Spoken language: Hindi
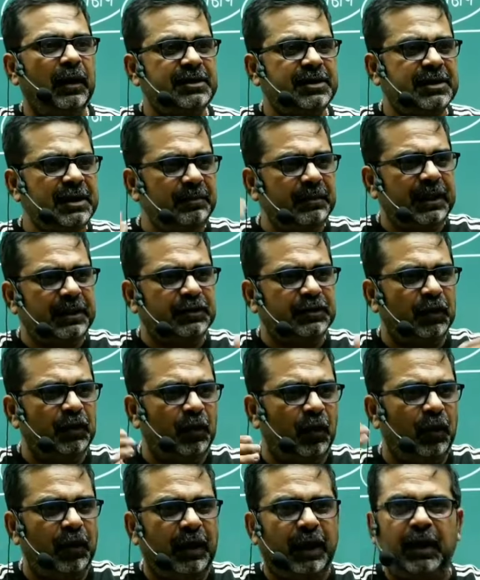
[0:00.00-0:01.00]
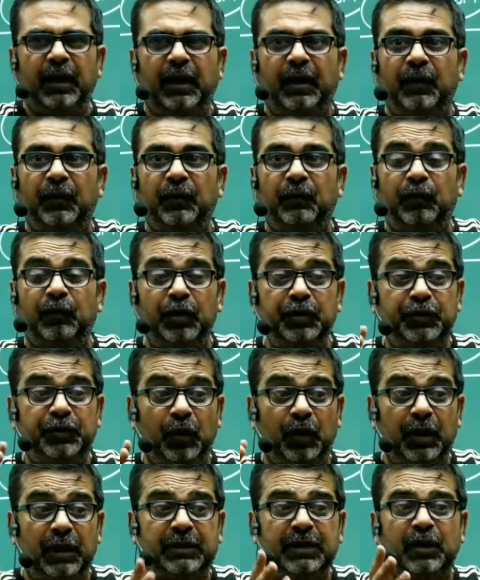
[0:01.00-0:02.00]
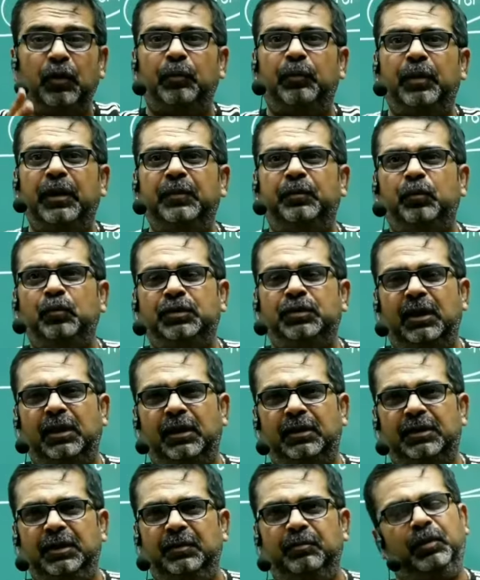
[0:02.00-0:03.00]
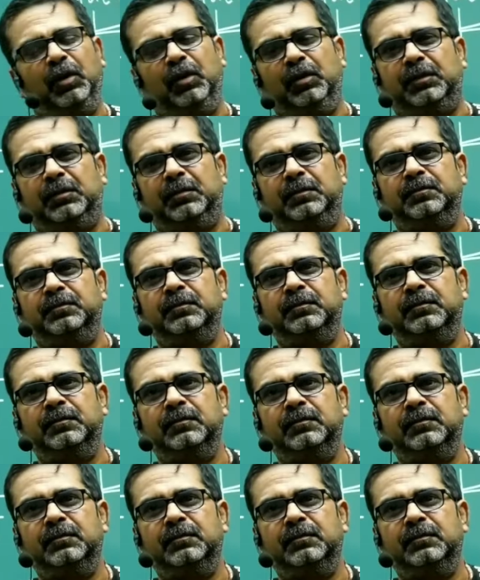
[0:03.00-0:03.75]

पश्चिम के जो लोग हैं वो योग्यता को बड़ी पूजा करते हैं बहुत